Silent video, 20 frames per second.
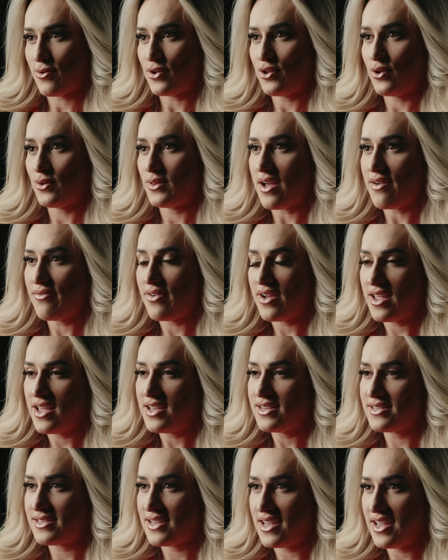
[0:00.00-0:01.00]
Quando eu estava
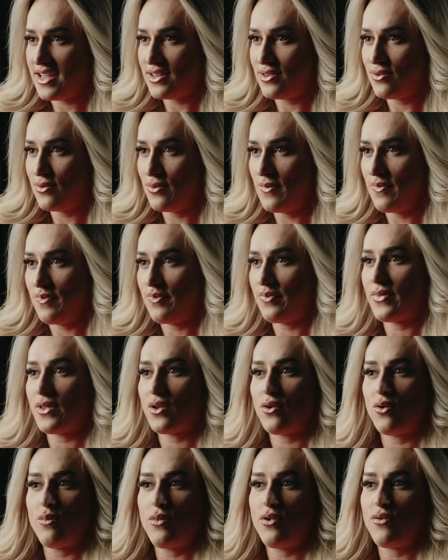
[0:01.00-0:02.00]
aquecendo,
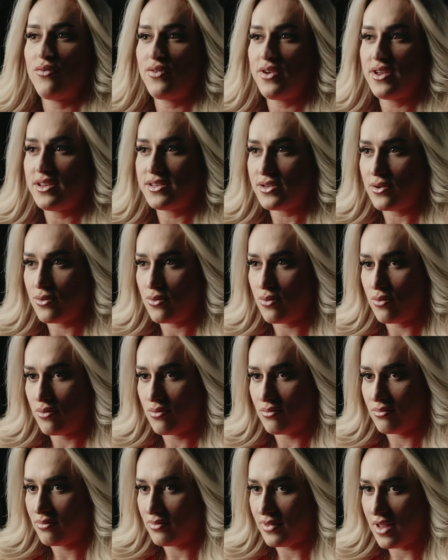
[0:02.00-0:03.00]
o meu
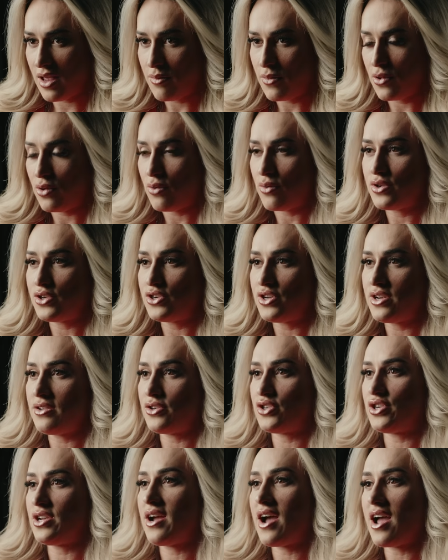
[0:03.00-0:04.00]
físico terminou de,
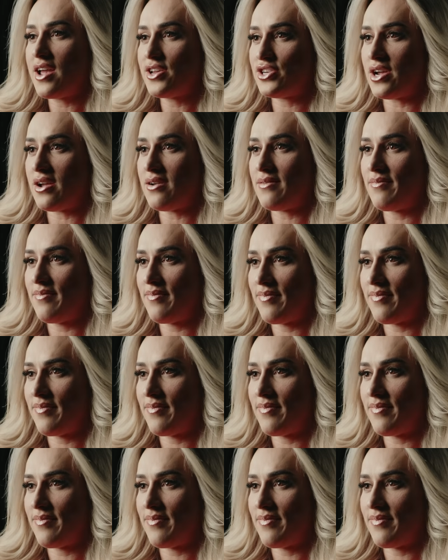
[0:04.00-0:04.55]
de encaixar.